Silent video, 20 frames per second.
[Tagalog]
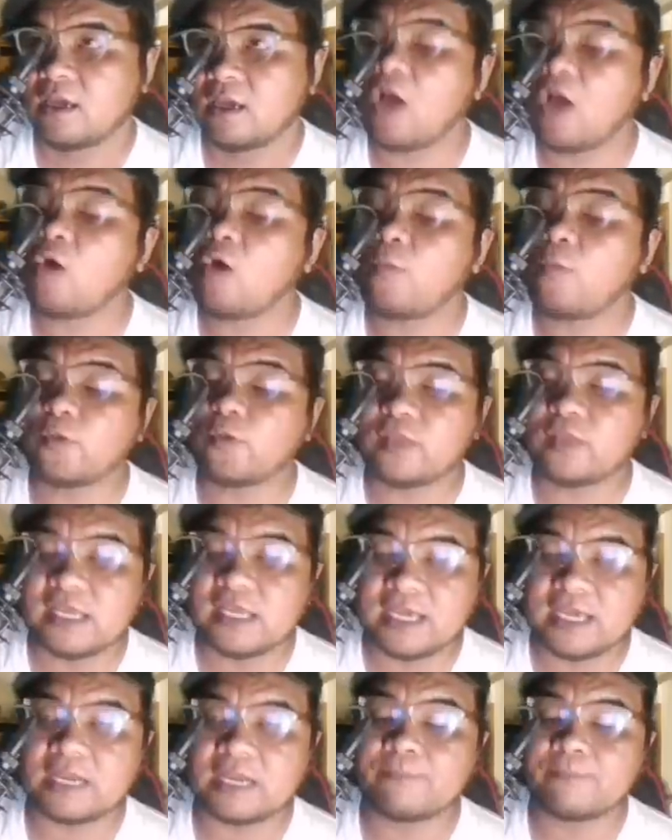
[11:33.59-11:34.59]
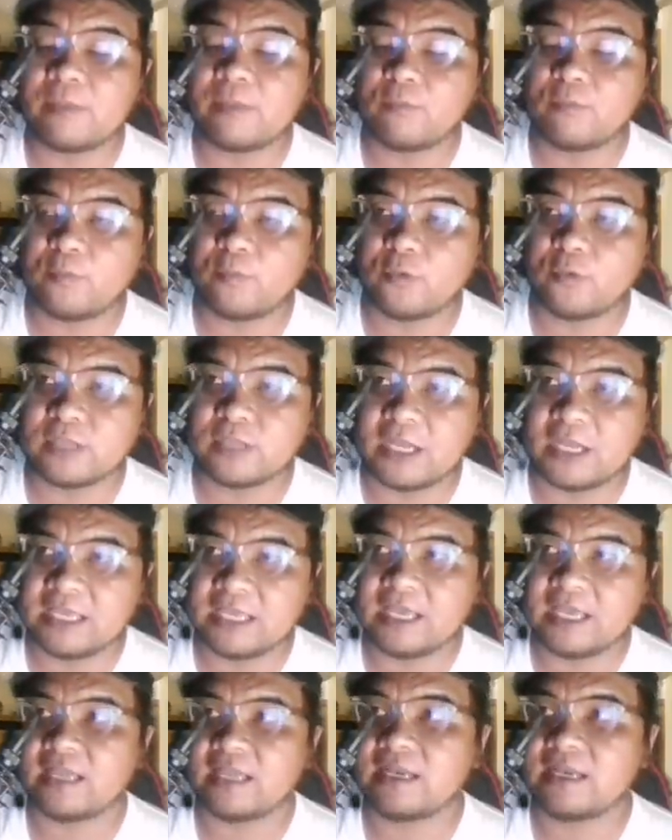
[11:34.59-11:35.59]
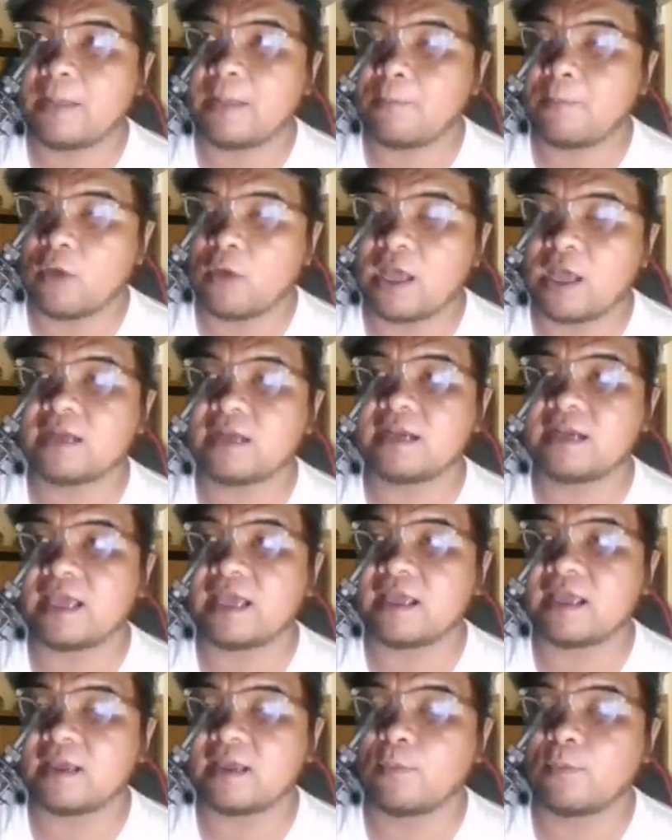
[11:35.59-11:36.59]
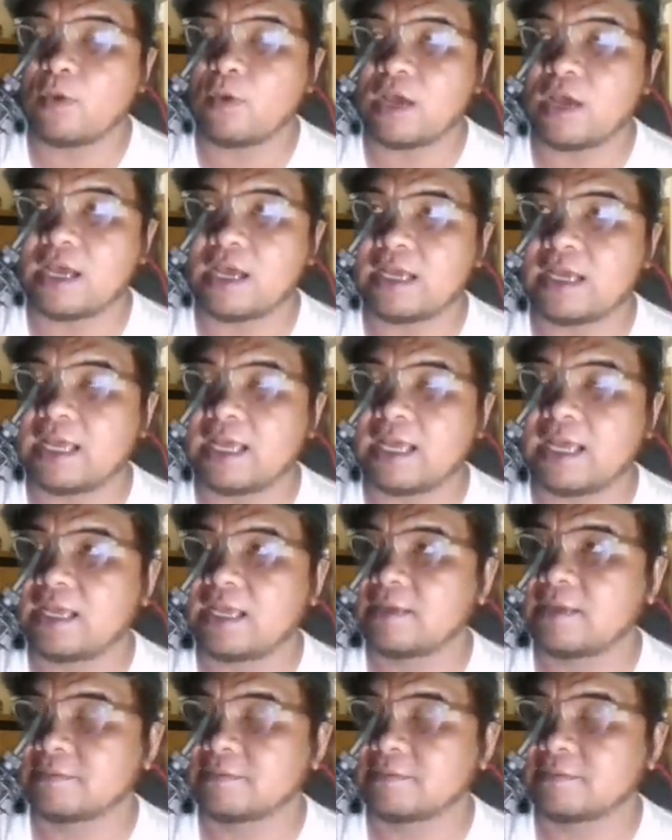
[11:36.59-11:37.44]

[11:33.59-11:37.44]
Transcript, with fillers: ako po talaga, ramdam ko po talaga na mukhang, na, mukhang uh,